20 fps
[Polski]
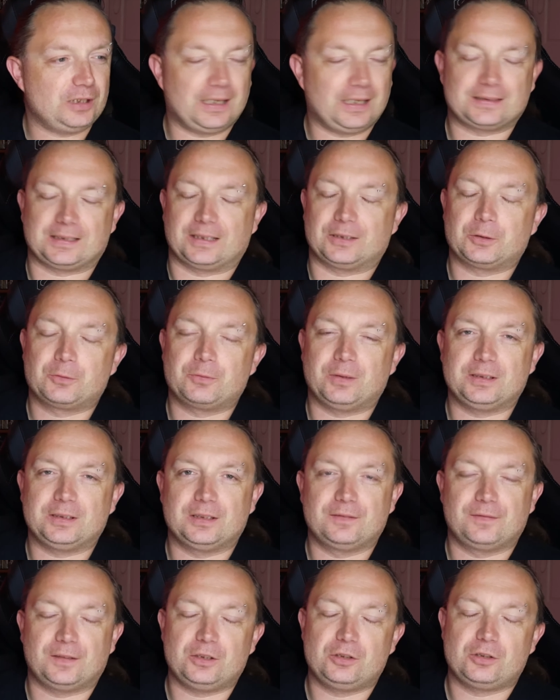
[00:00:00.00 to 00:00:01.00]
lata, dokładnie
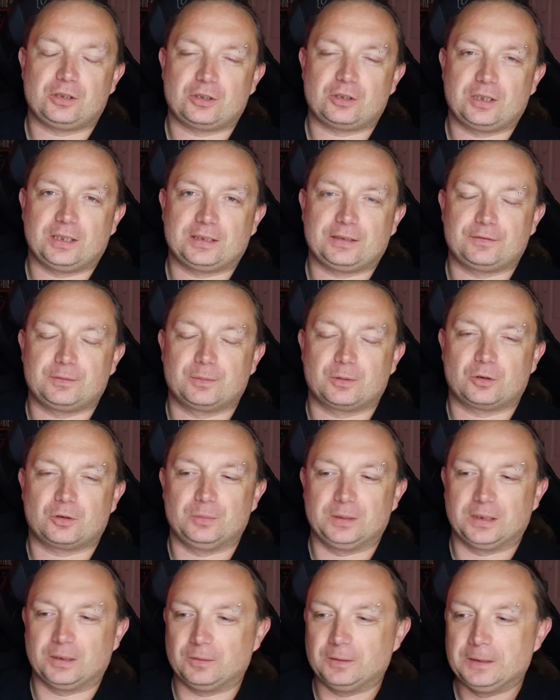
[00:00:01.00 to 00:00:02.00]
23 lata w tym roku
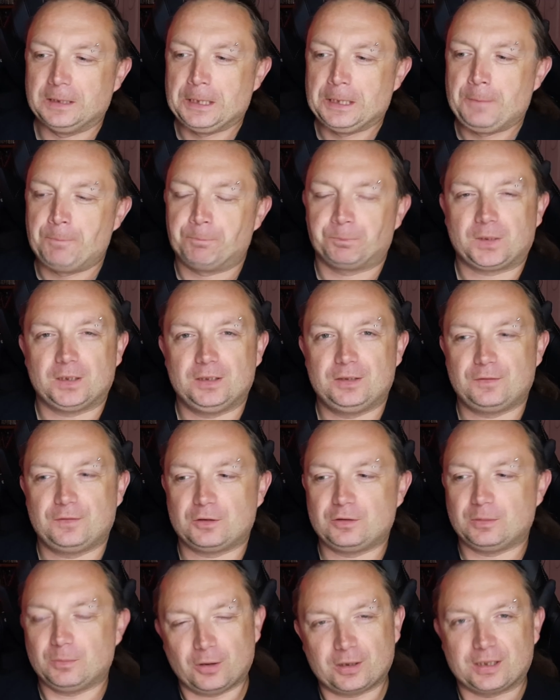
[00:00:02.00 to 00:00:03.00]
minęło i
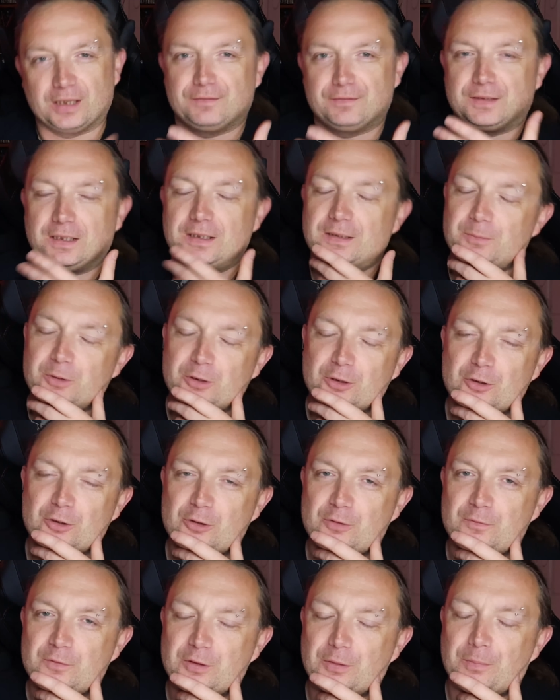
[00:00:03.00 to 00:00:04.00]
stwierdziłem, ok, wtedy mi się
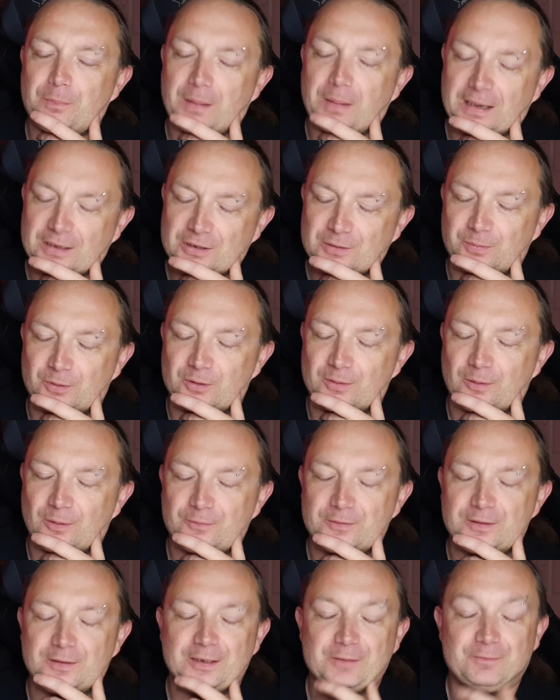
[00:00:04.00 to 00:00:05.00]
rzeczywiście bardzo podobał,
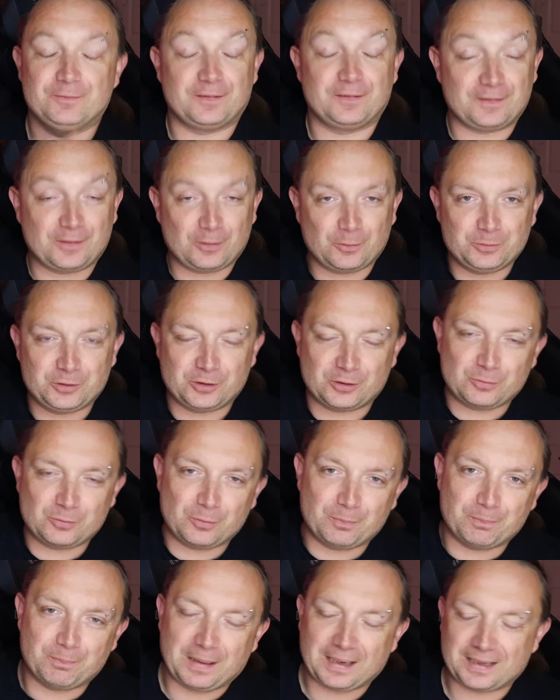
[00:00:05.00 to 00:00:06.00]
wydawało mi się, że był
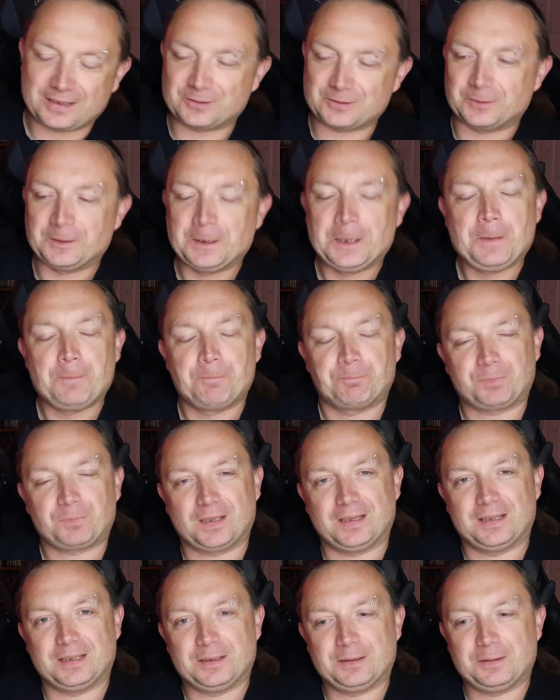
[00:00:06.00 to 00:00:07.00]
bardzo,
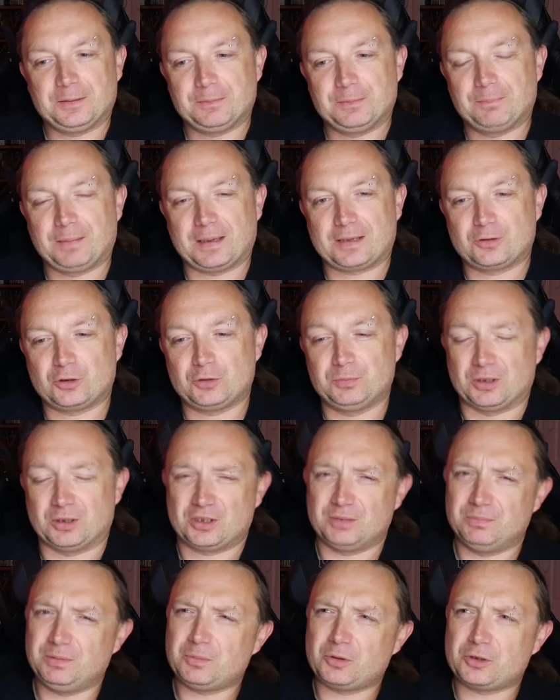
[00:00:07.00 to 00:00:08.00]
yy, bardzo
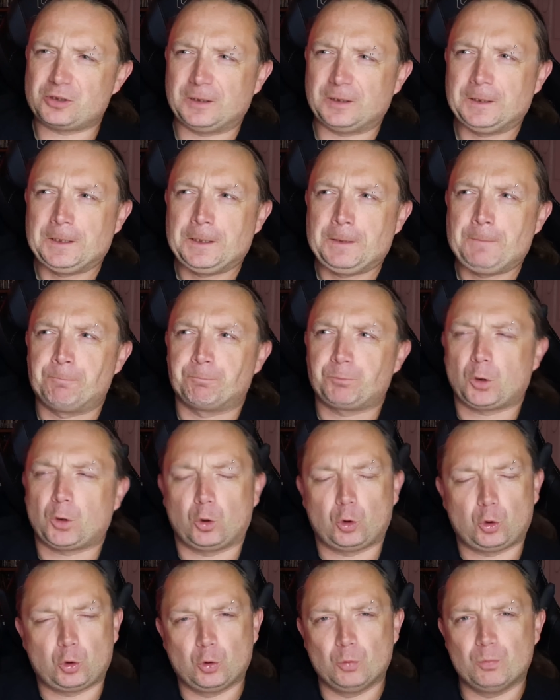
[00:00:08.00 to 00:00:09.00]
śmieszny, mimo że
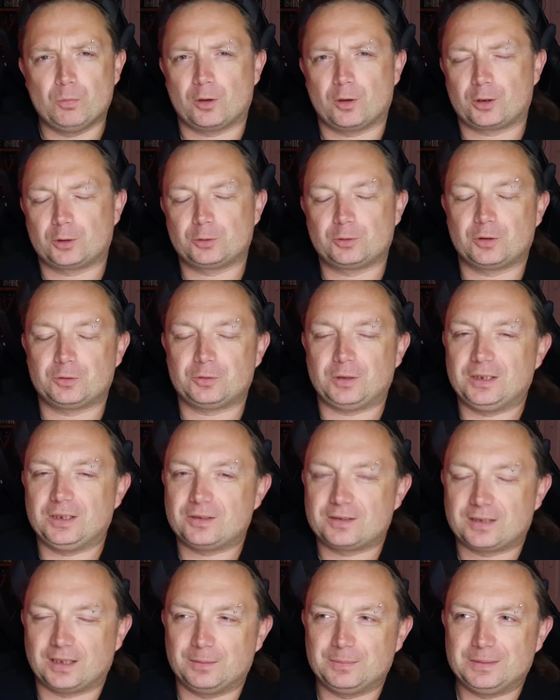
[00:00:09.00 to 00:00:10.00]
humor, który tutaj
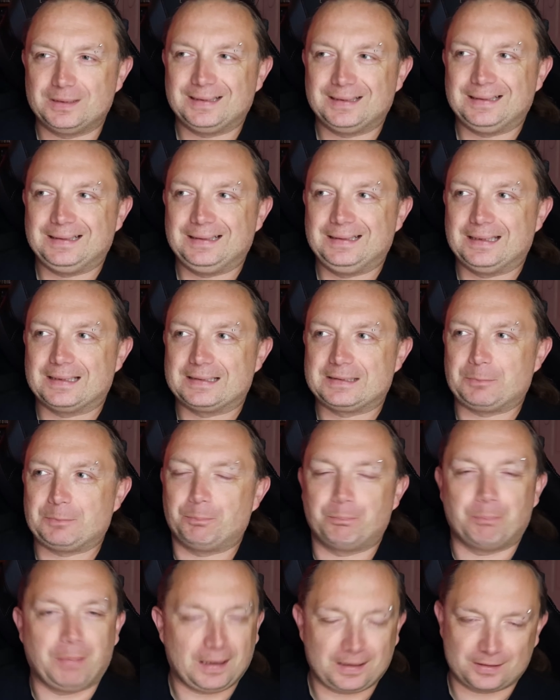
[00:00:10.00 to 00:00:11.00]
dostajemy jest
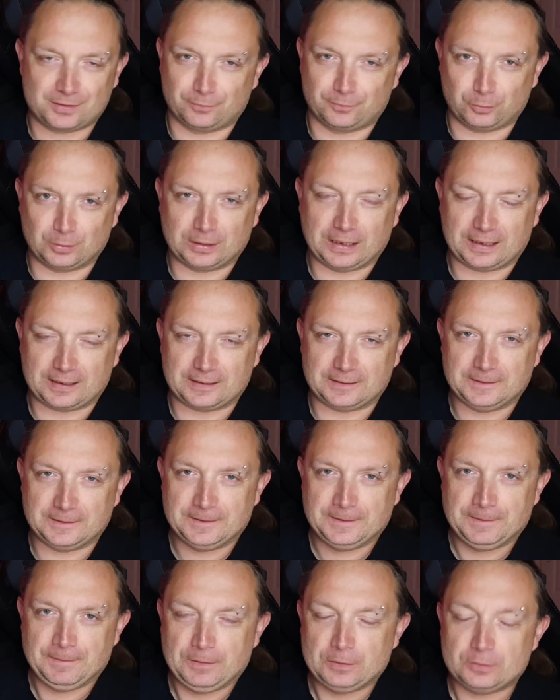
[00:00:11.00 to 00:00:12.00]
bardzo wulgarny.
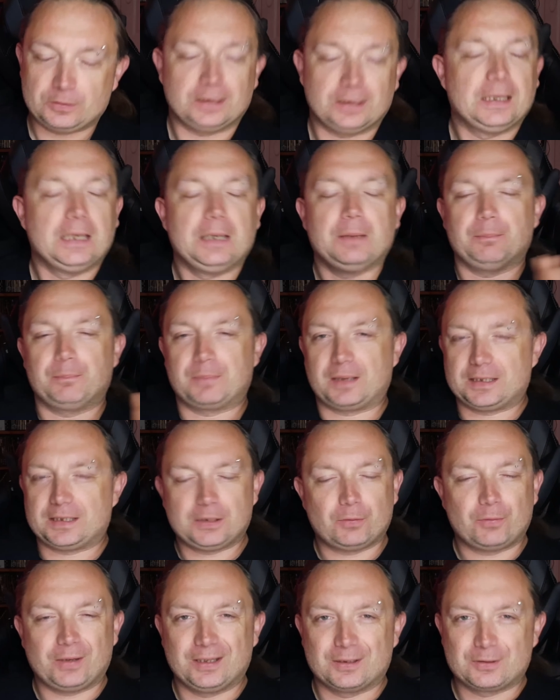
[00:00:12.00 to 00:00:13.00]
Słuchaj, bracia
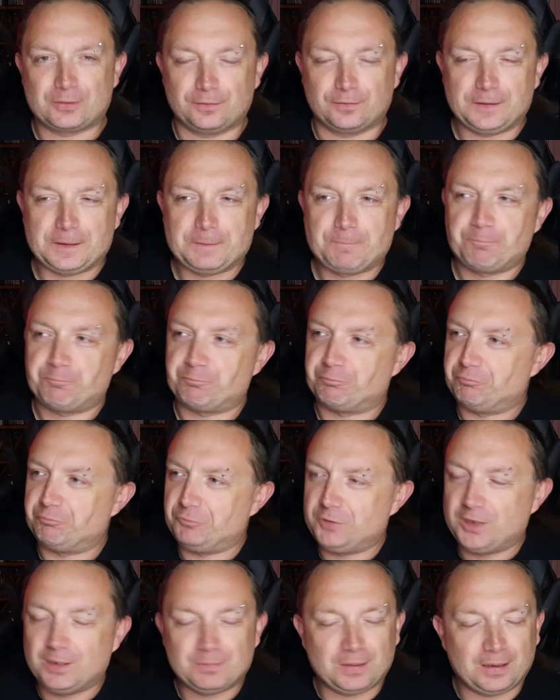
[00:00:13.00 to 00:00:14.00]
Wajansowie
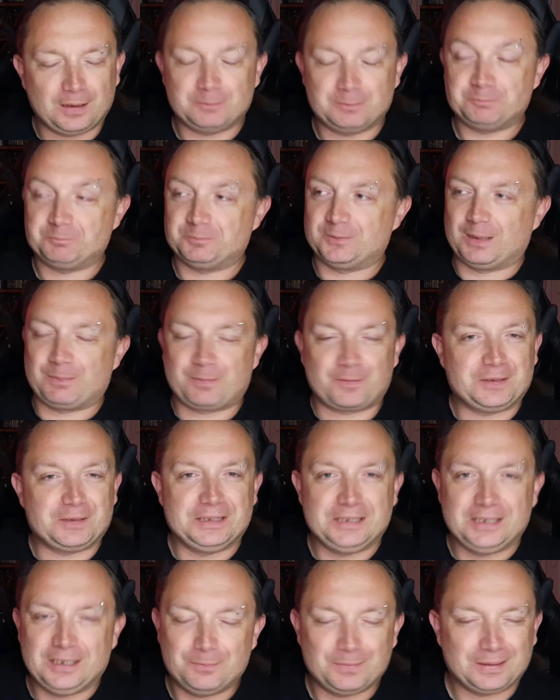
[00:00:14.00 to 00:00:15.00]
nie ma, naprawdę
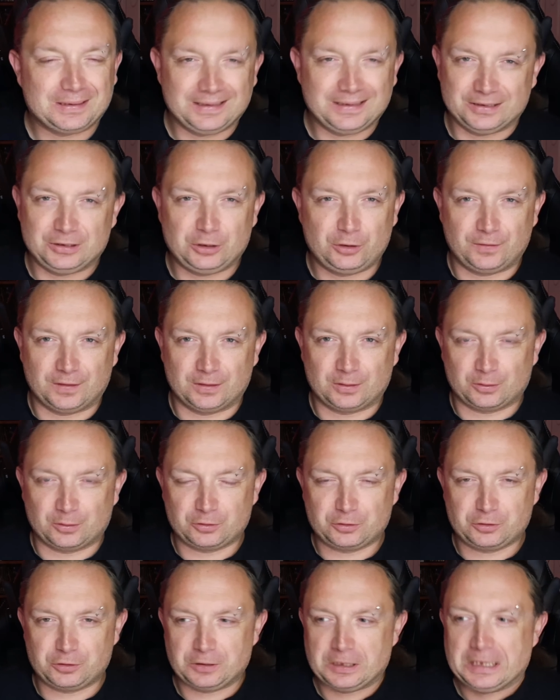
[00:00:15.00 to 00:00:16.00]
nie ma dla nich
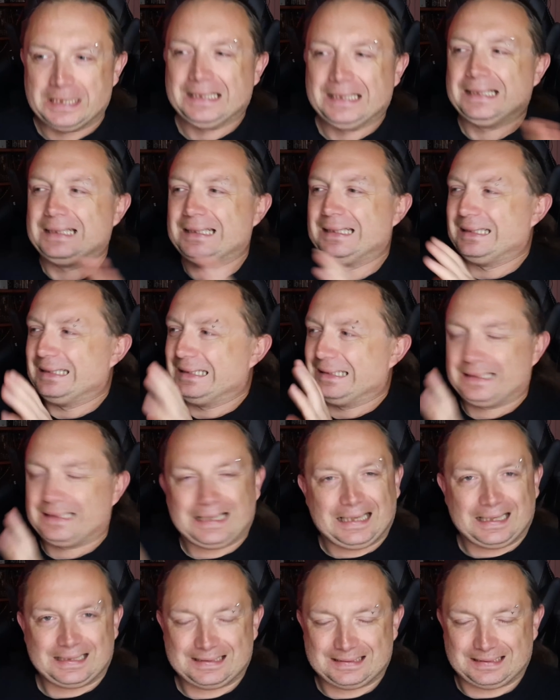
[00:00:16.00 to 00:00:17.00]
świętości.
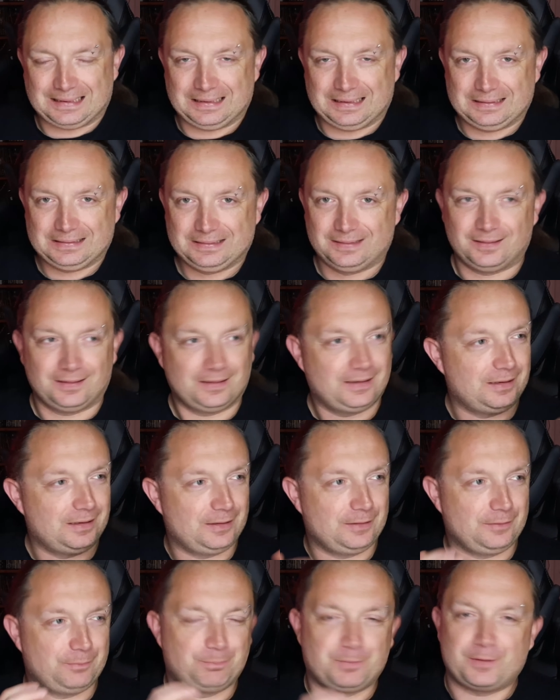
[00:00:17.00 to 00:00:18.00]
Rasa,
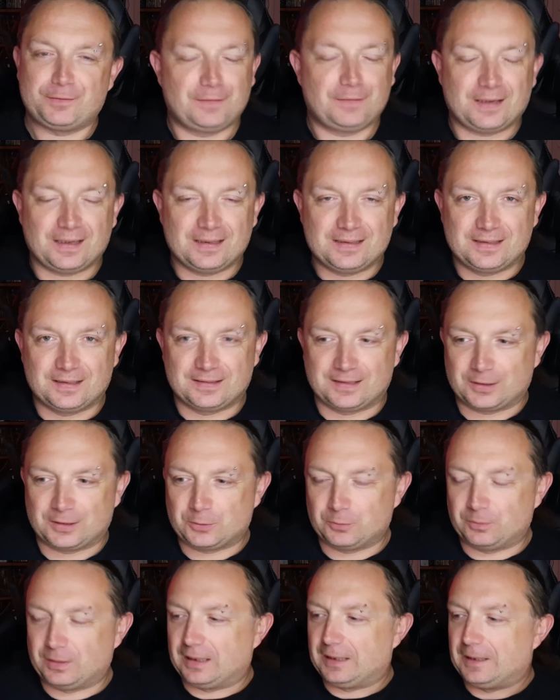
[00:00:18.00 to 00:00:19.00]
yy, preferencje
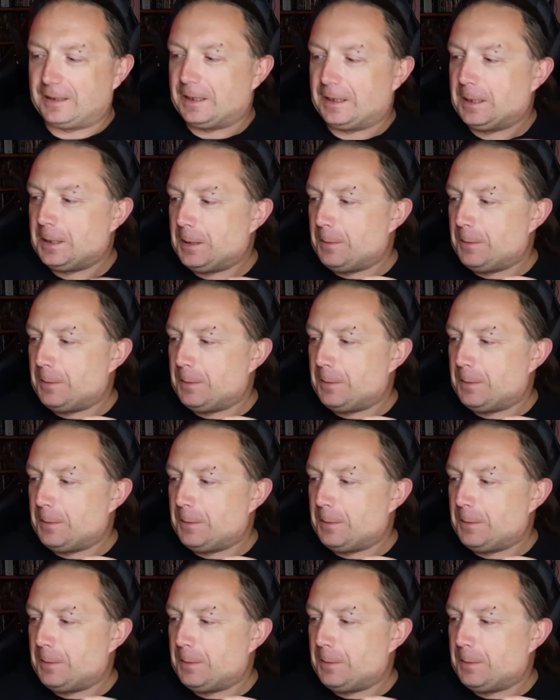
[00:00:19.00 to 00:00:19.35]
seksualne,